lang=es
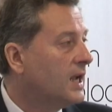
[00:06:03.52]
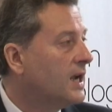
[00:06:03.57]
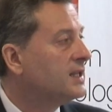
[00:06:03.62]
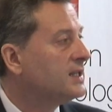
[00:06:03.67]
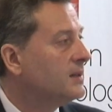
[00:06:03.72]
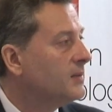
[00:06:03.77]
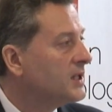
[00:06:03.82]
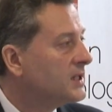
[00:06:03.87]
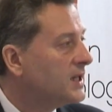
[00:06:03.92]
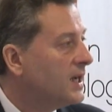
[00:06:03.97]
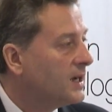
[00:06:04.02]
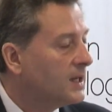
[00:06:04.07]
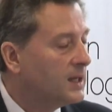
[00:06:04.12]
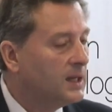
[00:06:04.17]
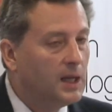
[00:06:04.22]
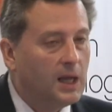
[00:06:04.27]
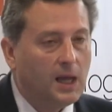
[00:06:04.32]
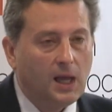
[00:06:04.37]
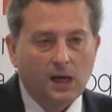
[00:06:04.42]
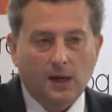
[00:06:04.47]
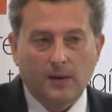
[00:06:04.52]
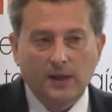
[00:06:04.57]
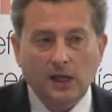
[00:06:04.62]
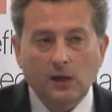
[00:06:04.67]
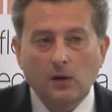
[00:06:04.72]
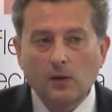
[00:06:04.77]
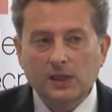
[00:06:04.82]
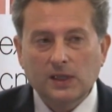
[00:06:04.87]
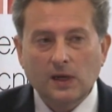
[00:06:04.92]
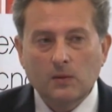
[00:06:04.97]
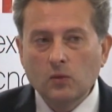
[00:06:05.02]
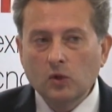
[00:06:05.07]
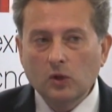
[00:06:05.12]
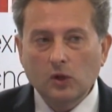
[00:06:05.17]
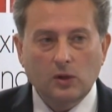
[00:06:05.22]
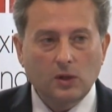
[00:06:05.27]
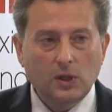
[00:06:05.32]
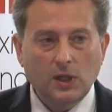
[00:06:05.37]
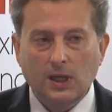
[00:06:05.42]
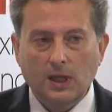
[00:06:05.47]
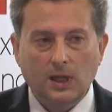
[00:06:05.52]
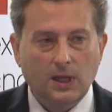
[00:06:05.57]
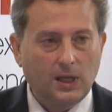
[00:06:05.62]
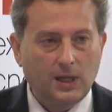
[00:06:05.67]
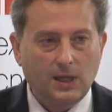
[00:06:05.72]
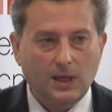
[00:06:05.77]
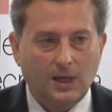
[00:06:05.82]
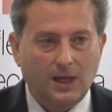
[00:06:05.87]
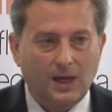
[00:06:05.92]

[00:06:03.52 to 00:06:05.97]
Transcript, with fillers: tenga ese mensaje. Realmente, como veis, el mundo, eh,